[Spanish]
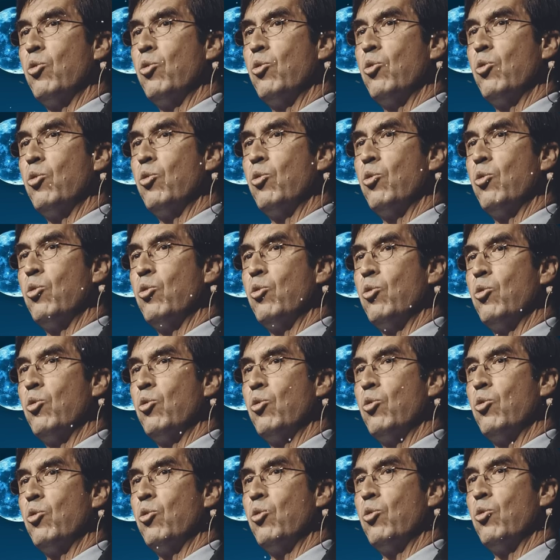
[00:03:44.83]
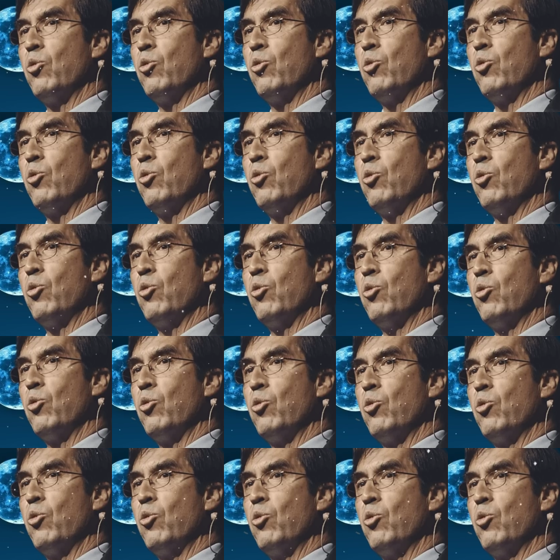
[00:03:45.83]
la irritabilidad de una
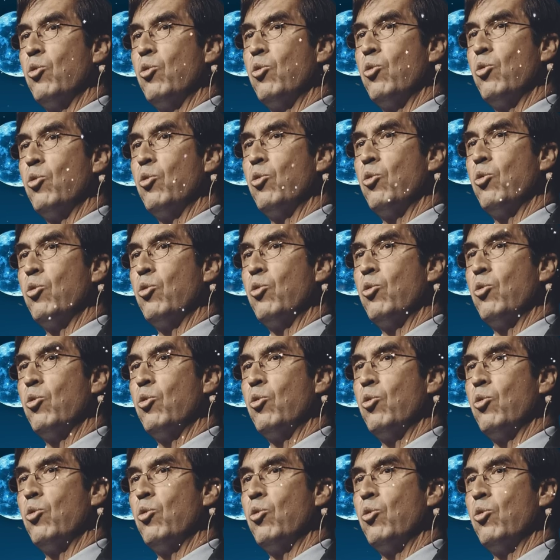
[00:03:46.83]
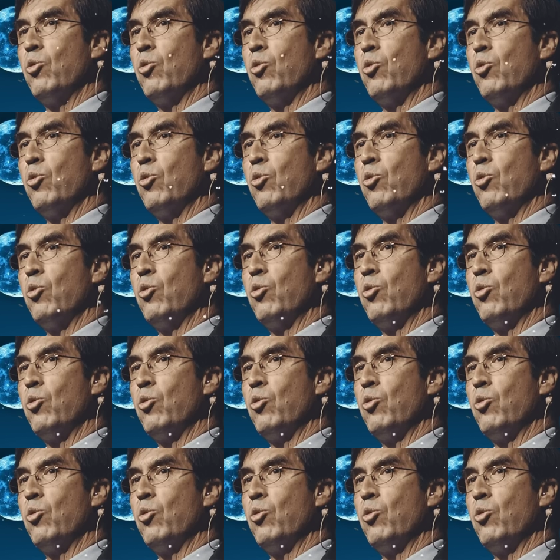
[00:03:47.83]
persona mejora su salud,